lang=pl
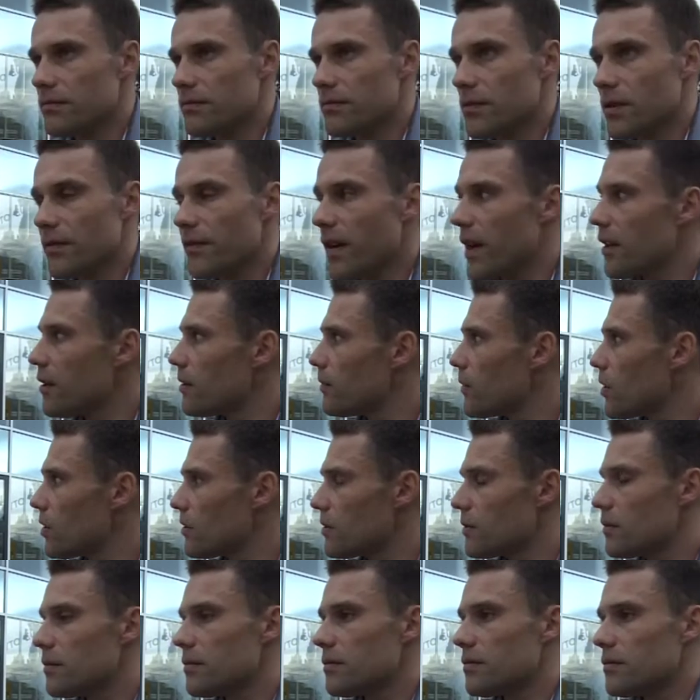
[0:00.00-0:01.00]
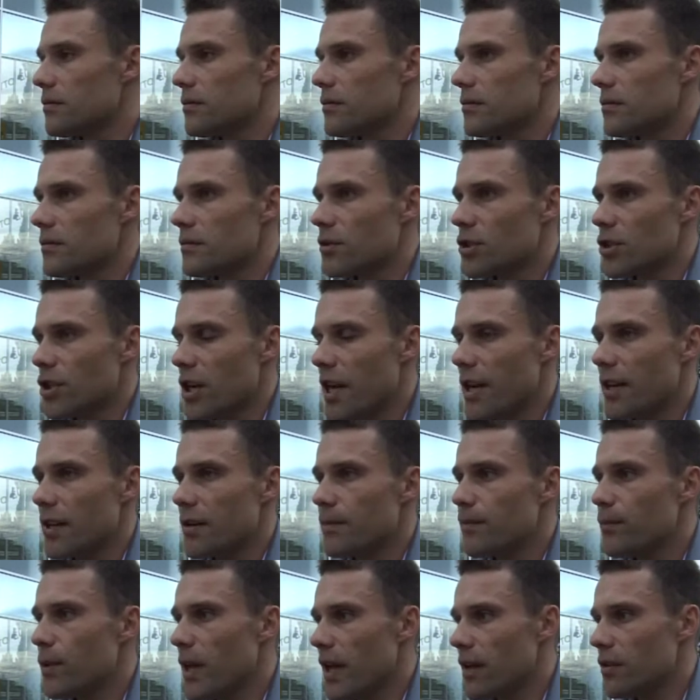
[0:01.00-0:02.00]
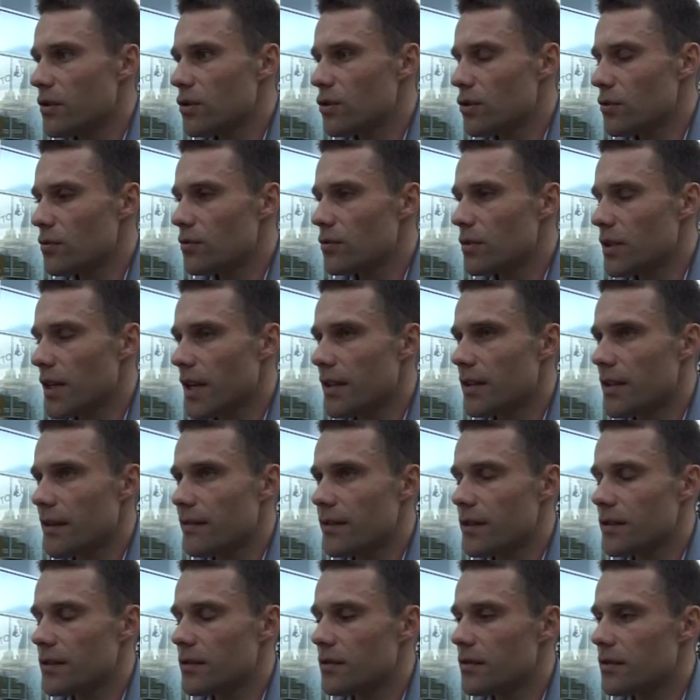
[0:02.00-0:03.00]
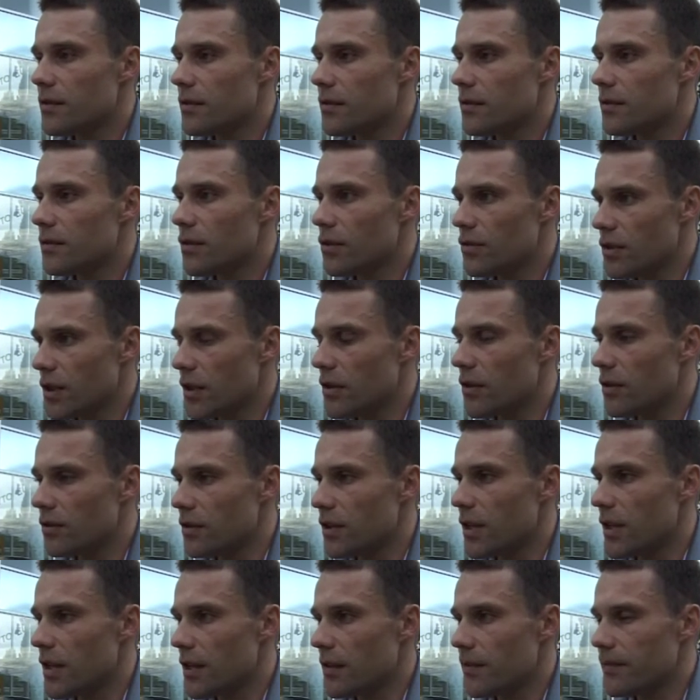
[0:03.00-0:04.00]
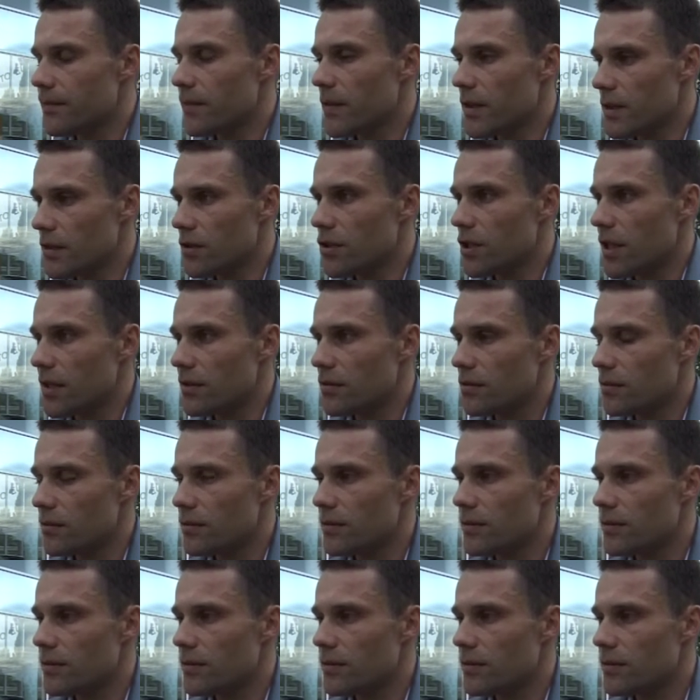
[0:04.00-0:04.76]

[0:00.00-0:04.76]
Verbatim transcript: trwają od 3, 5, a nawet do tygodnia czasu.